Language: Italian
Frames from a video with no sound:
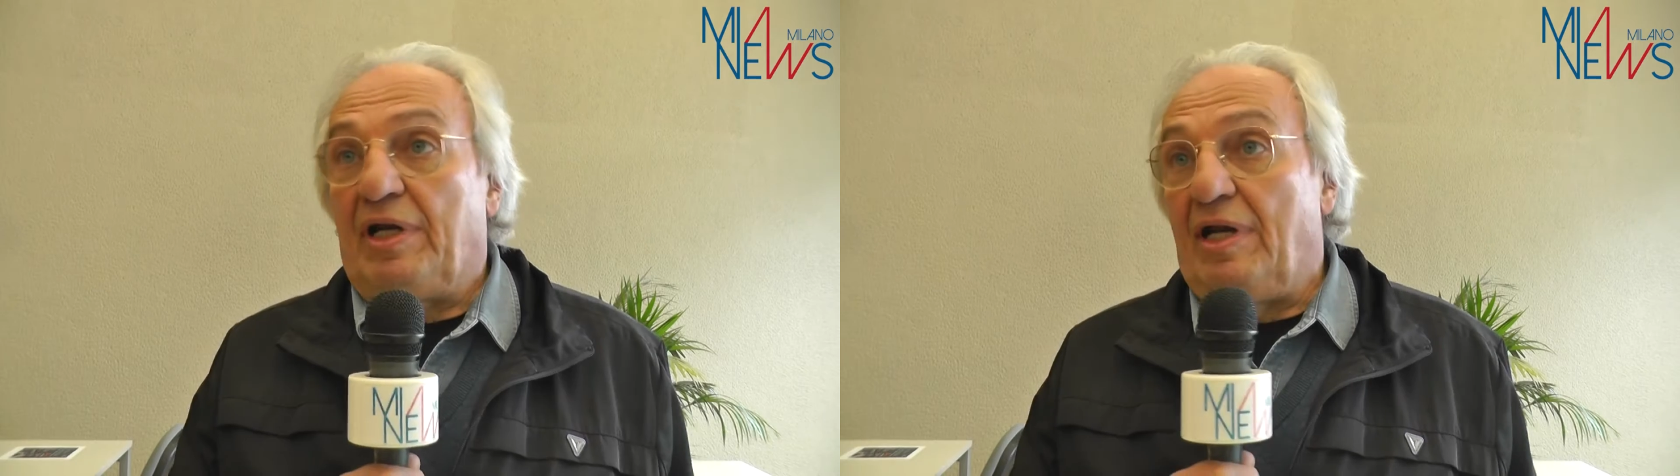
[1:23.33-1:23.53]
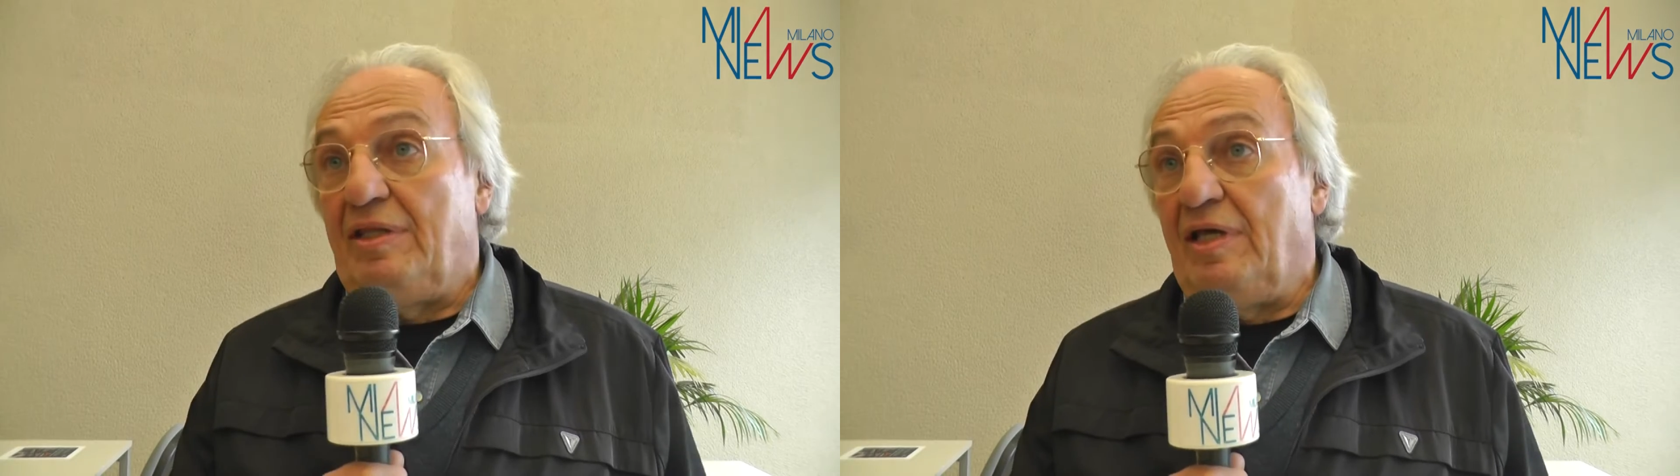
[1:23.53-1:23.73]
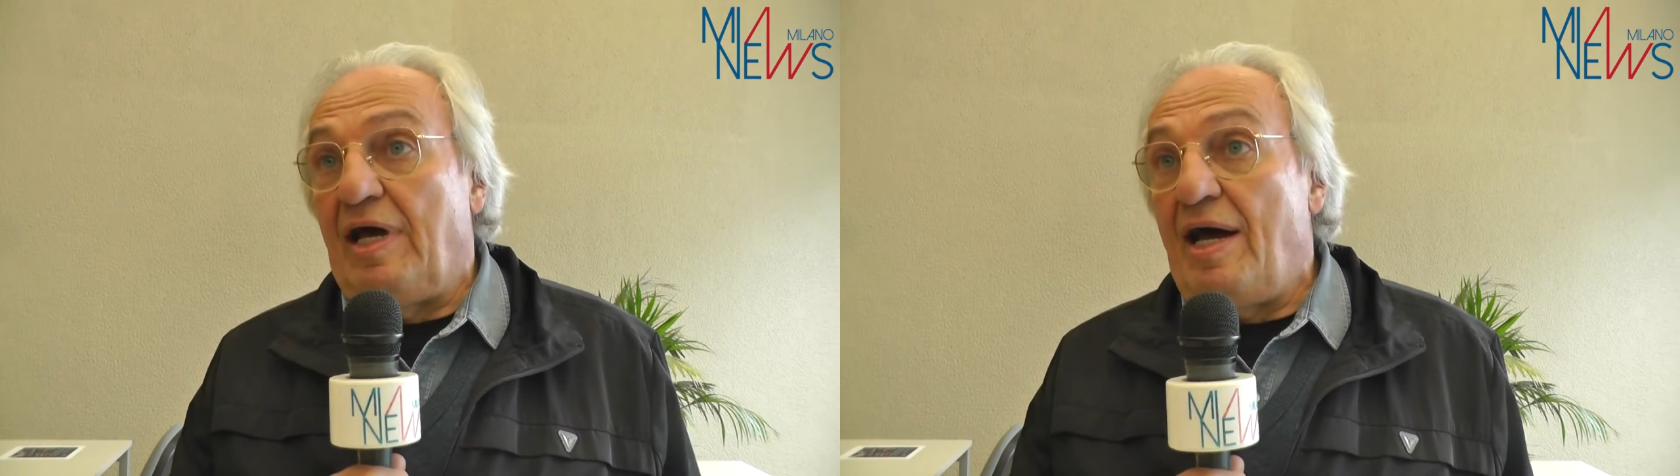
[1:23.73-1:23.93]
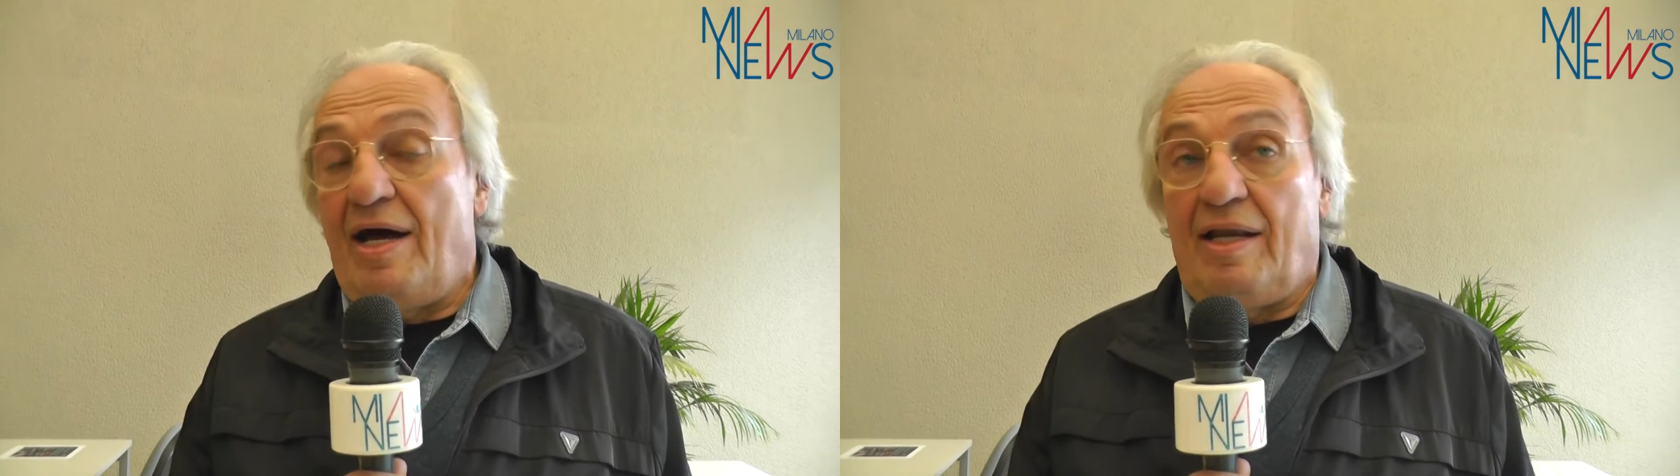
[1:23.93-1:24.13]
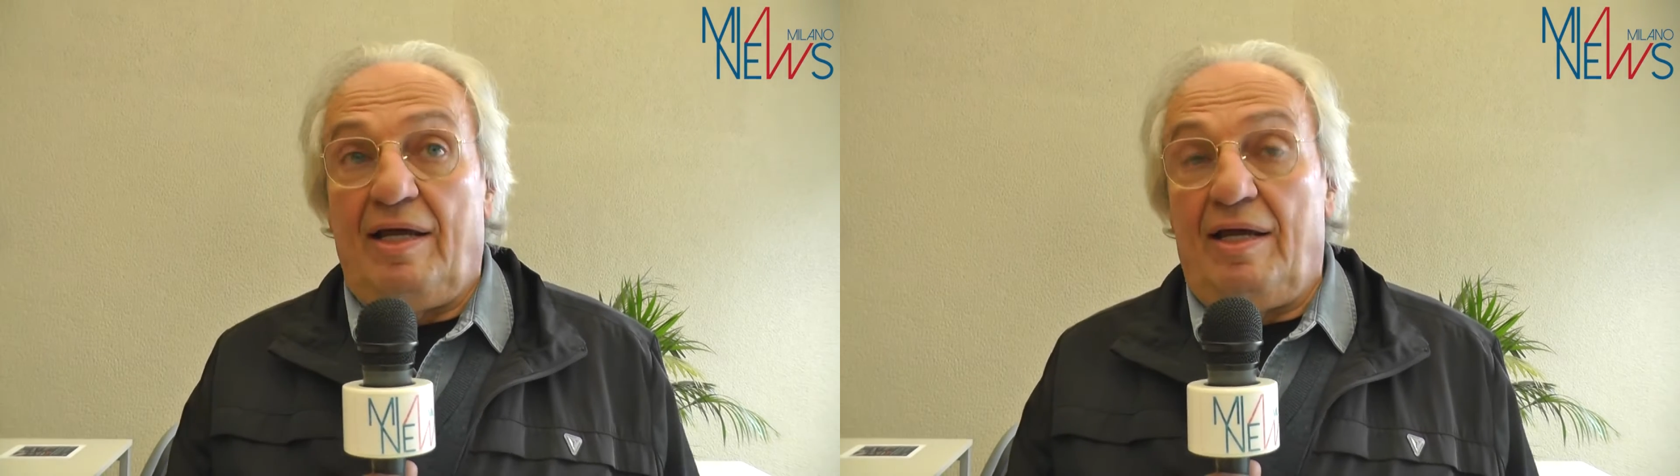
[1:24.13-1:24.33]

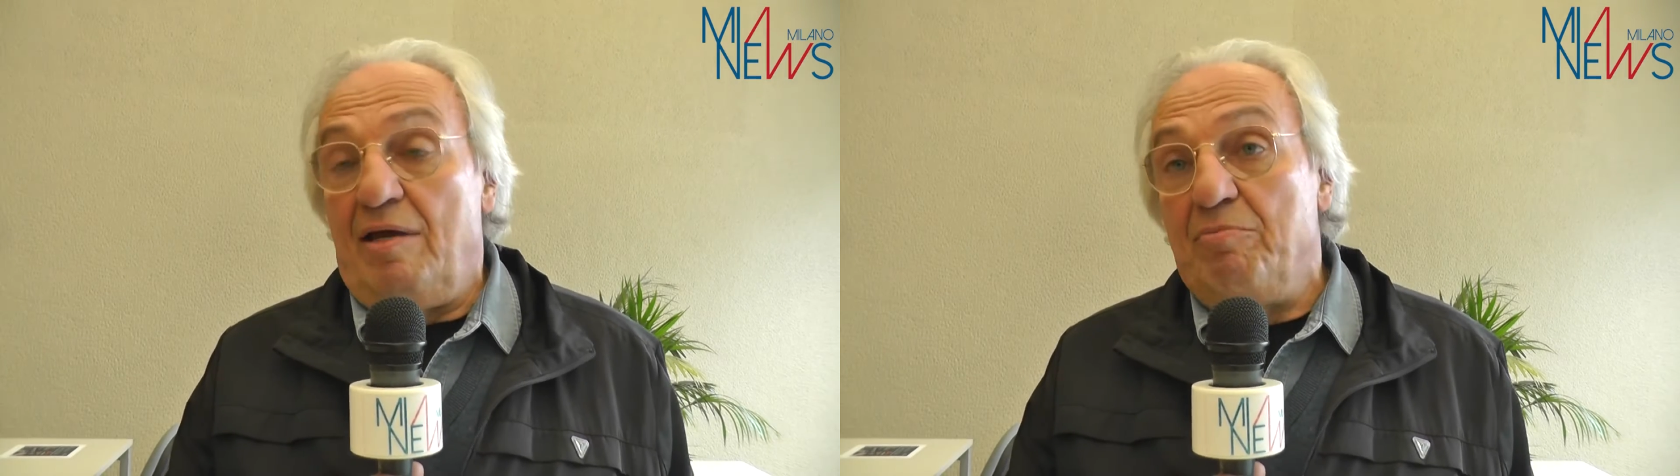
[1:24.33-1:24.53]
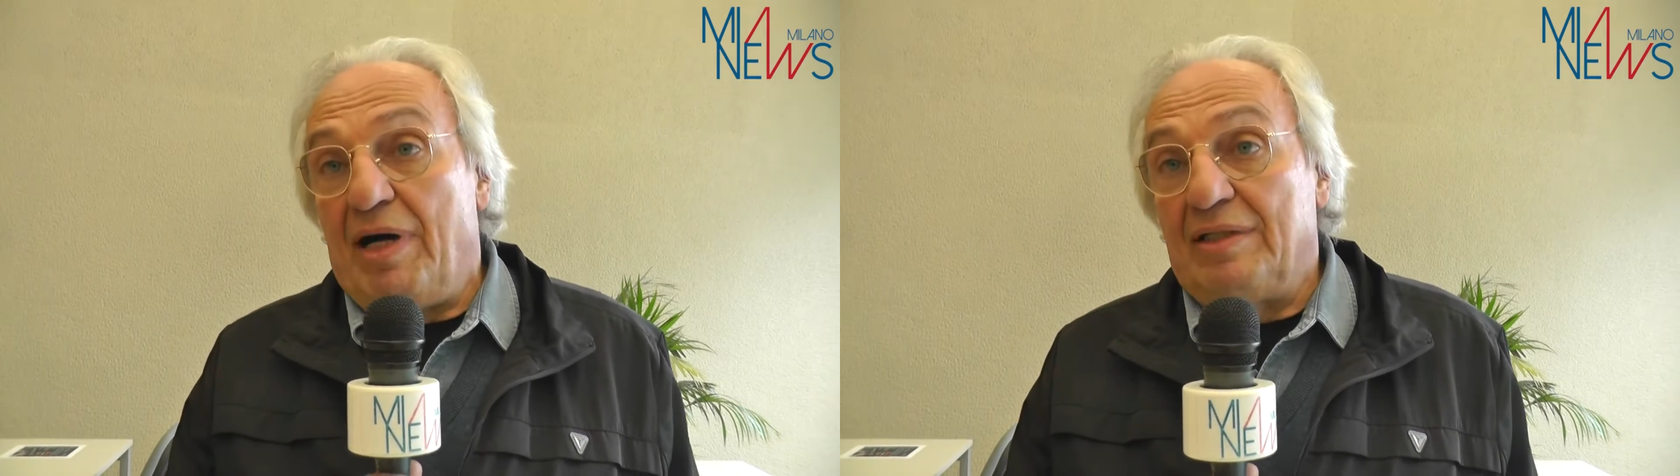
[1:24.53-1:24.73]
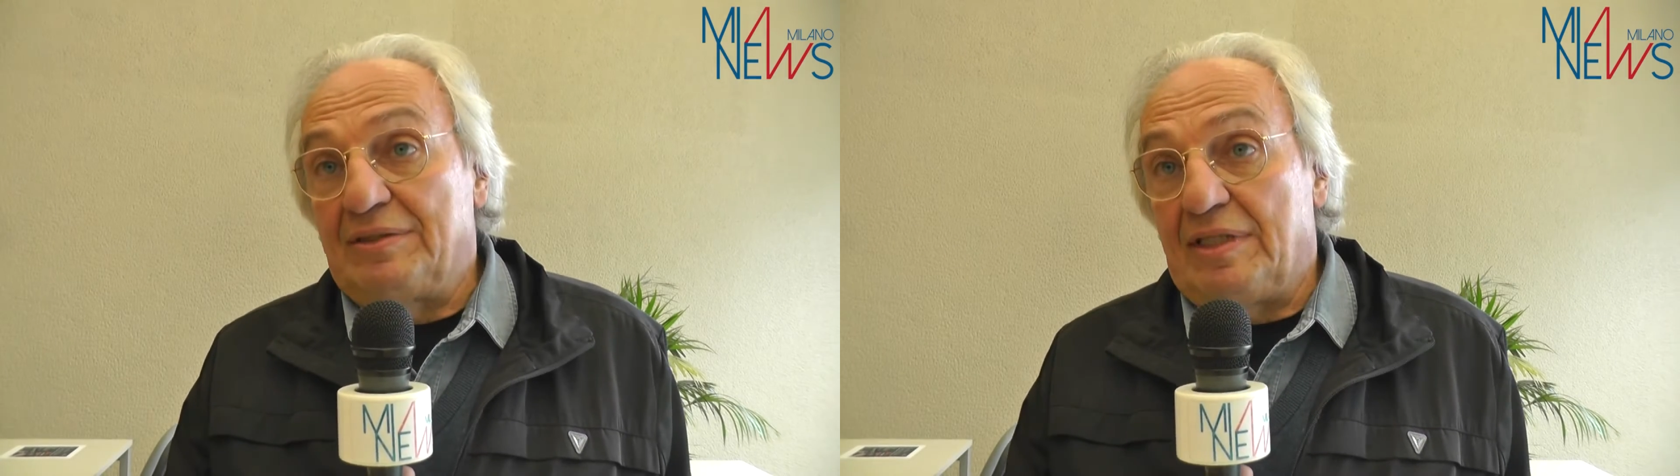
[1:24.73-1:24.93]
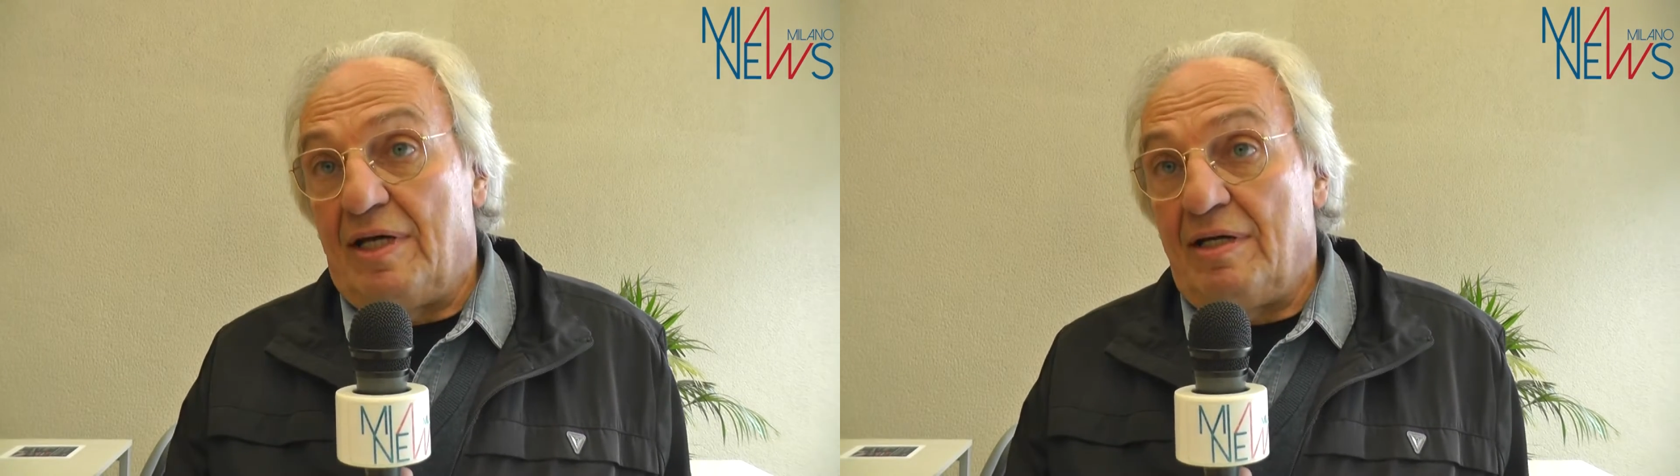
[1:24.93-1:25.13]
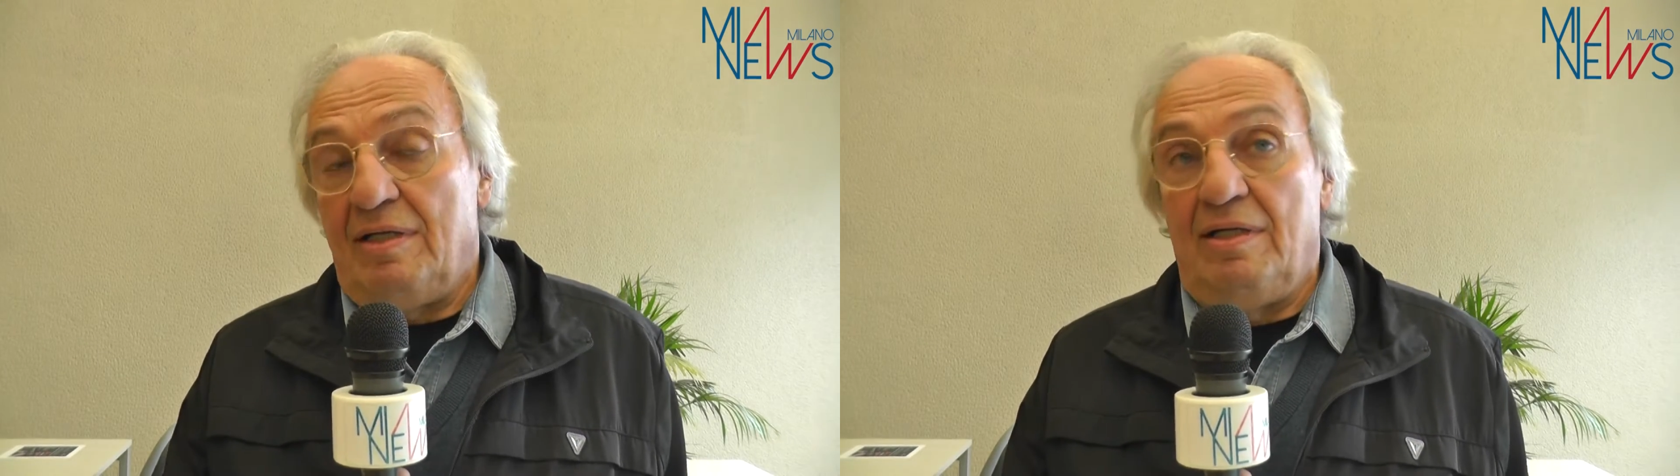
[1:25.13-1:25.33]
criticare e
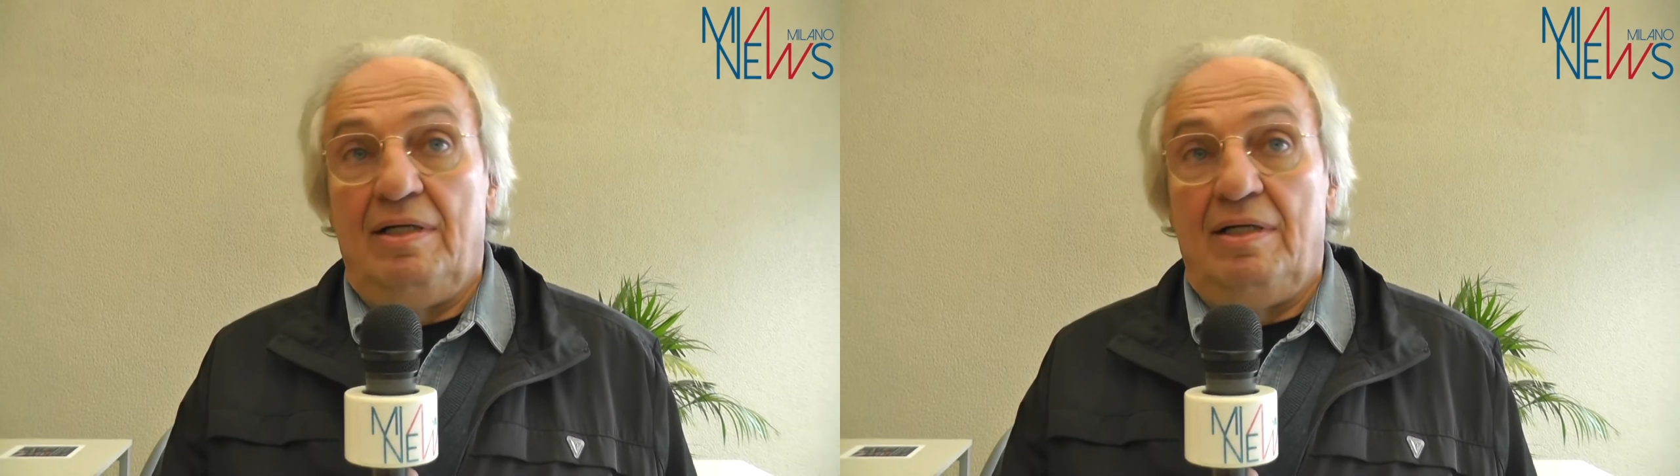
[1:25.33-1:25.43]
basta